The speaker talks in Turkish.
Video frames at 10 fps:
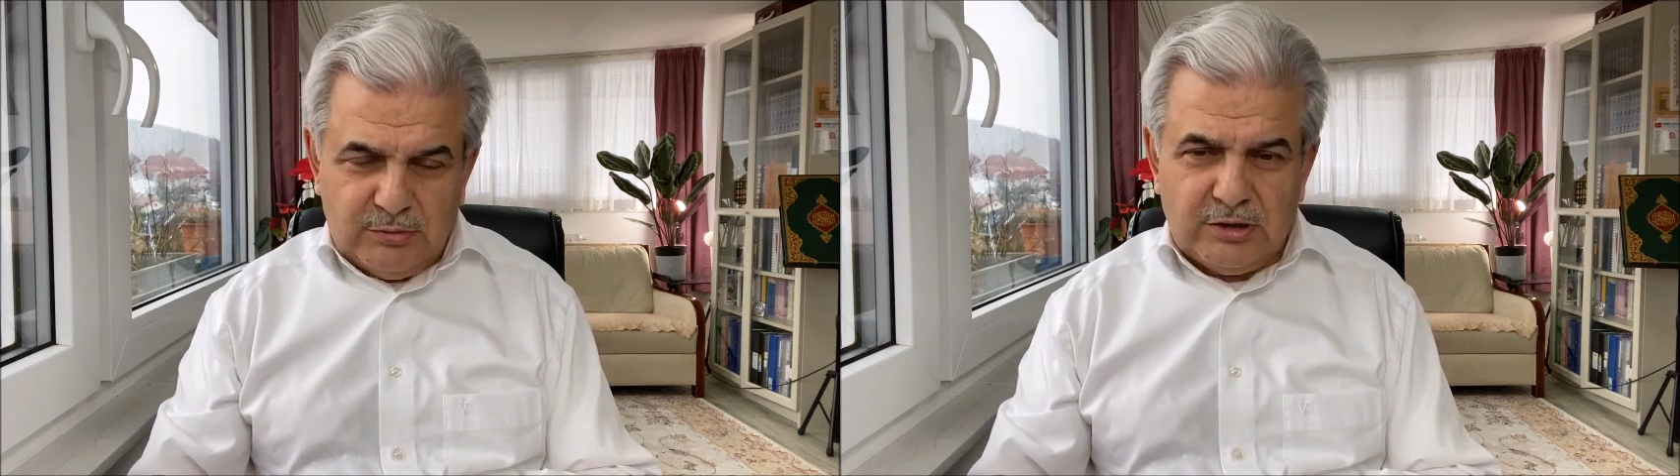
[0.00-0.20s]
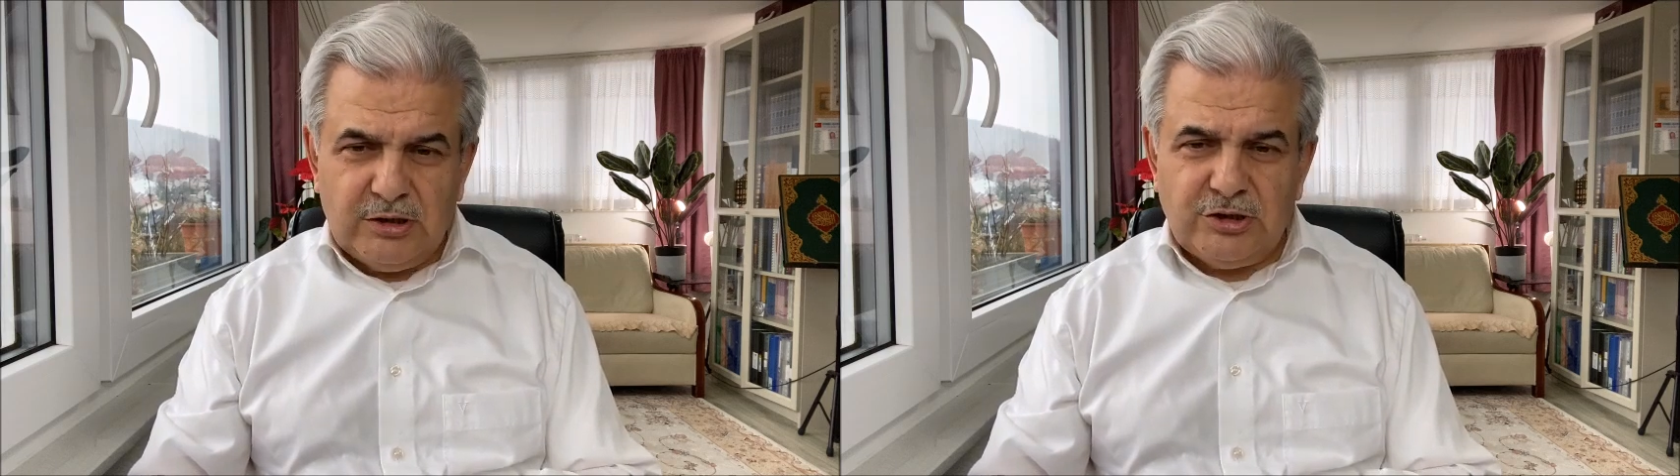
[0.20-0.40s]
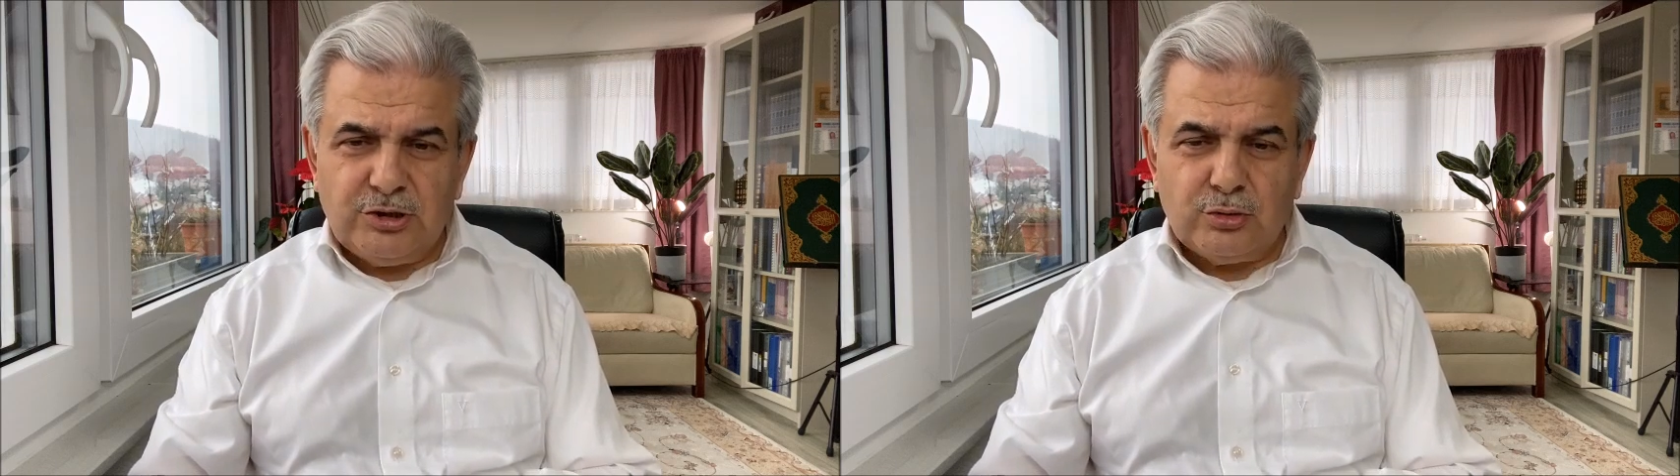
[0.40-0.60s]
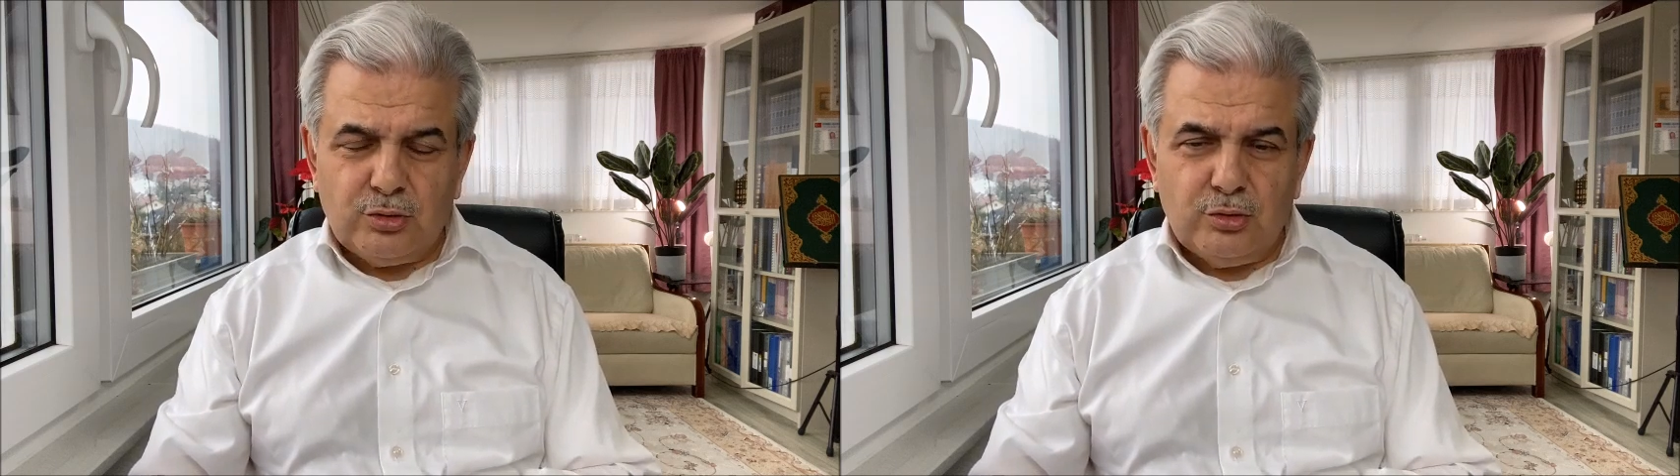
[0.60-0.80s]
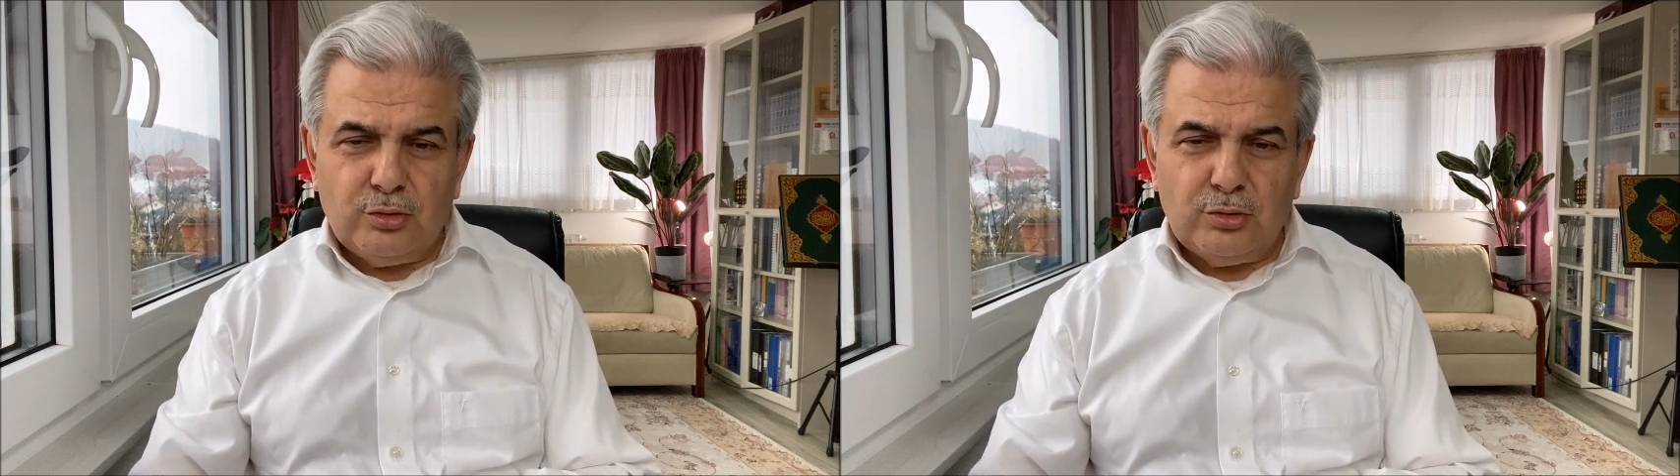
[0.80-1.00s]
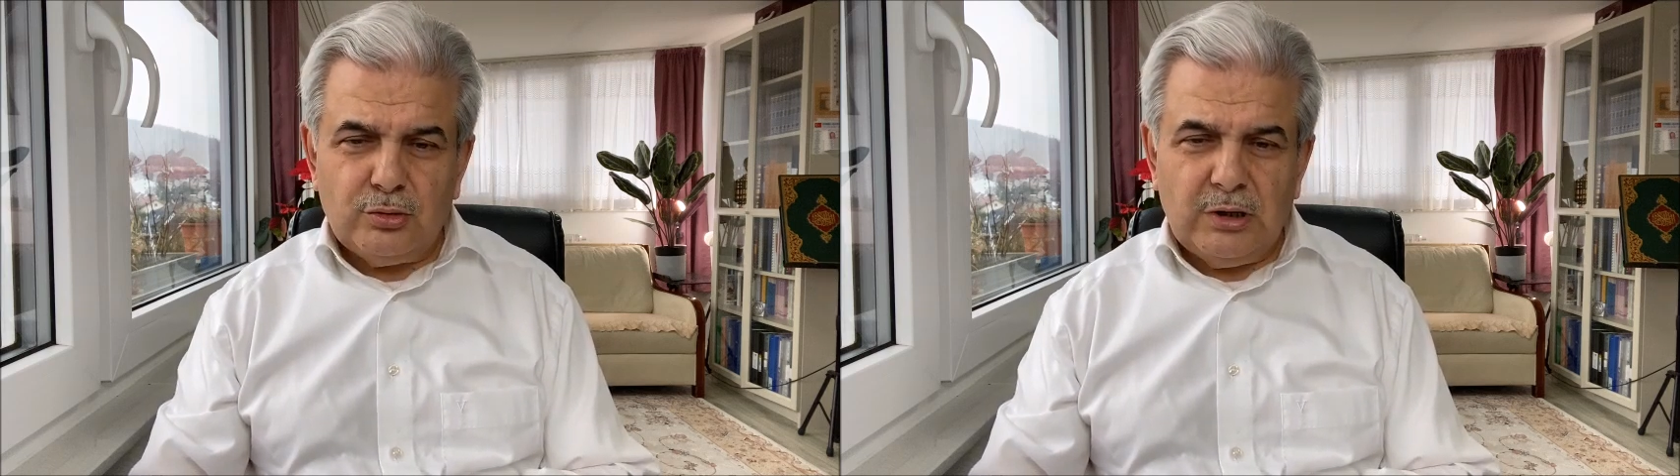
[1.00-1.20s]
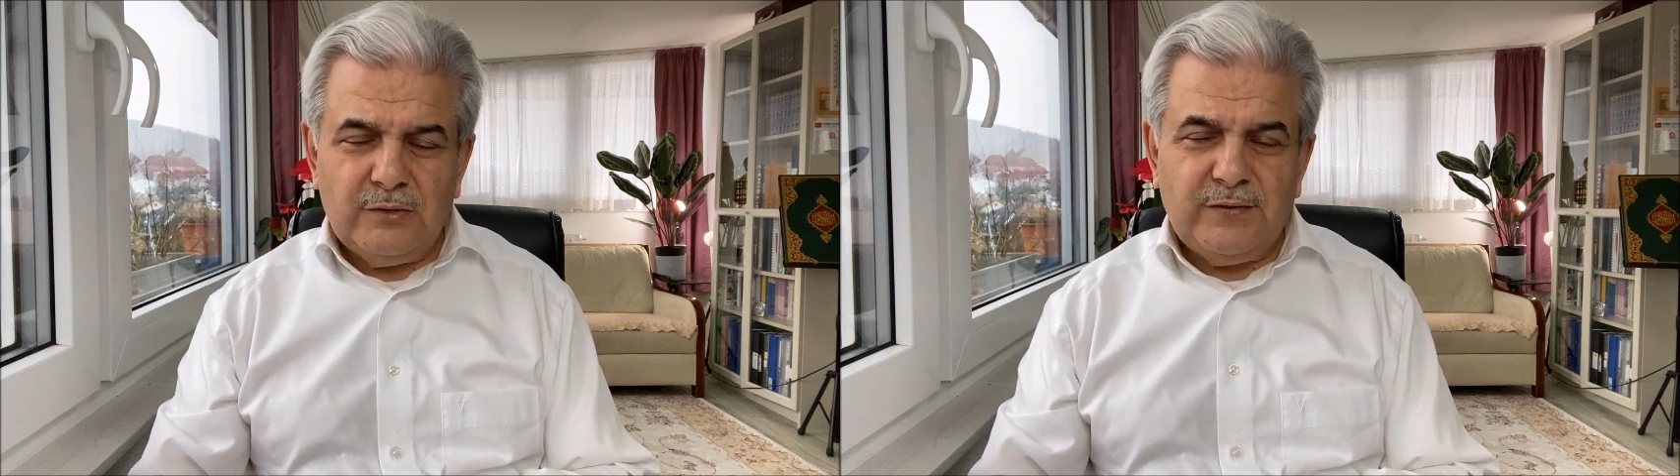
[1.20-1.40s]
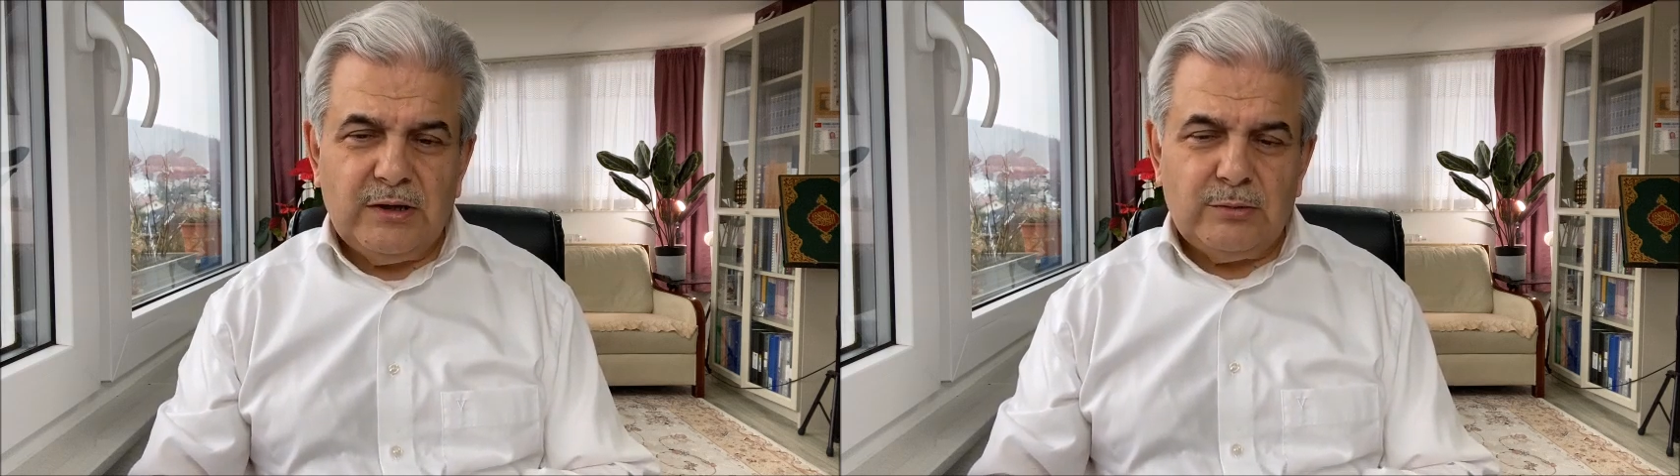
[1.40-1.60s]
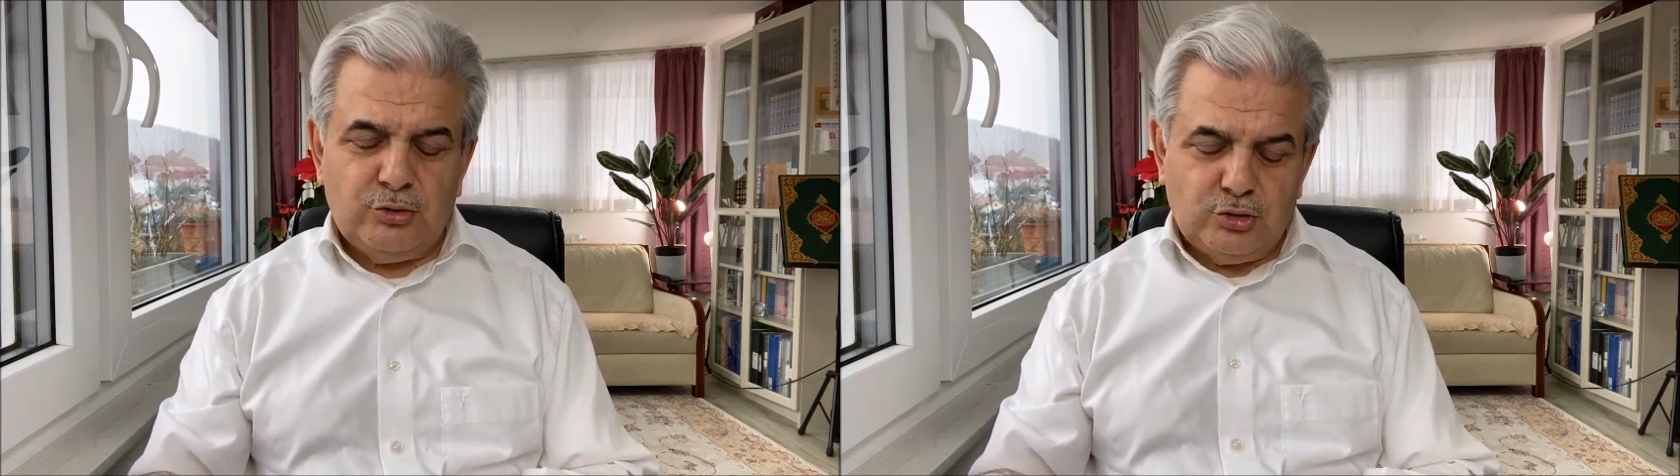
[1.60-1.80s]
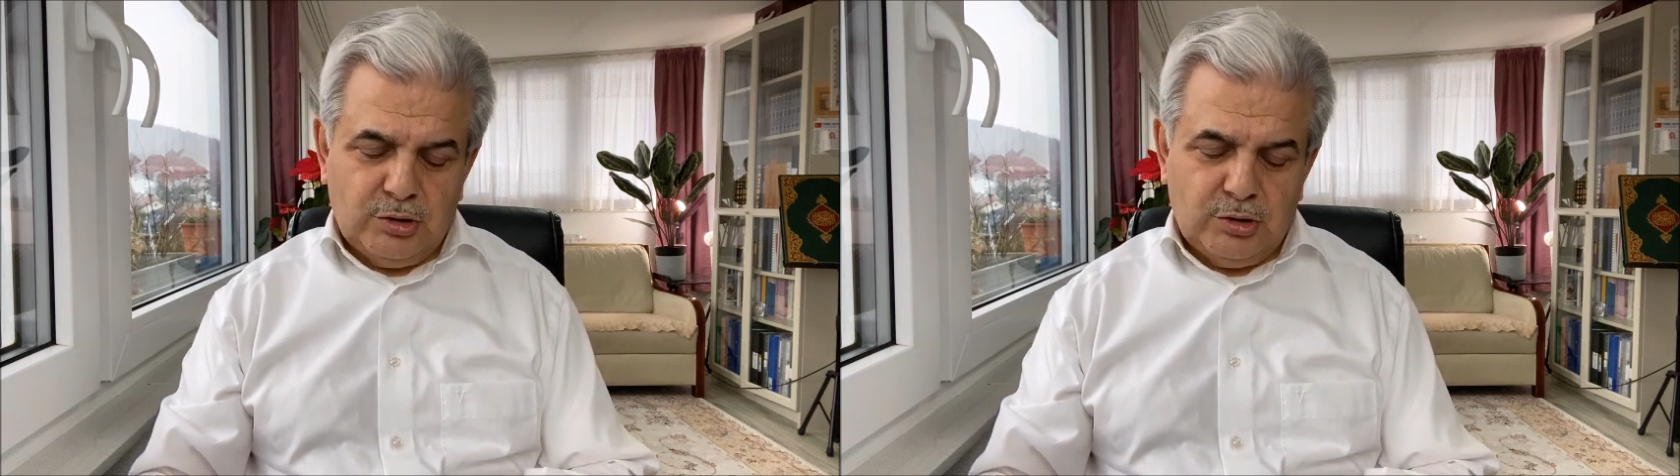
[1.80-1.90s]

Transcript: İkinci kuyu Efendimiz